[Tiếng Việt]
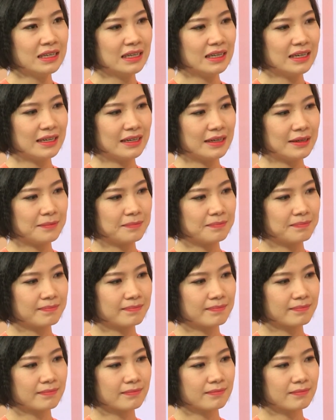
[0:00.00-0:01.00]
um,
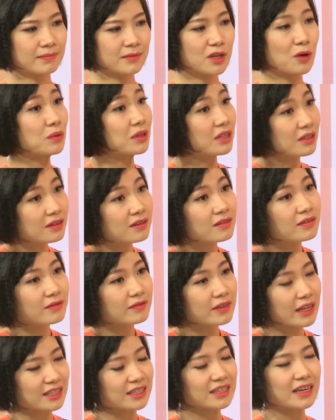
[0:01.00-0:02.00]
đầu tư
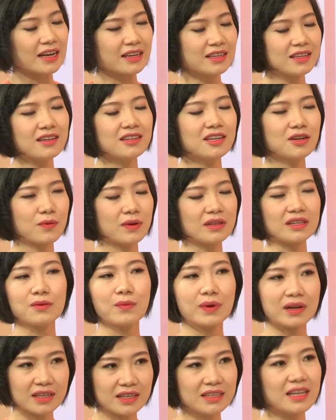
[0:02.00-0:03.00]
tài chính cá nhân liên quan tới
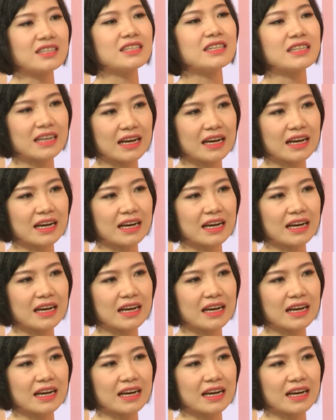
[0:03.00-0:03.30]
quản lý tài chính cá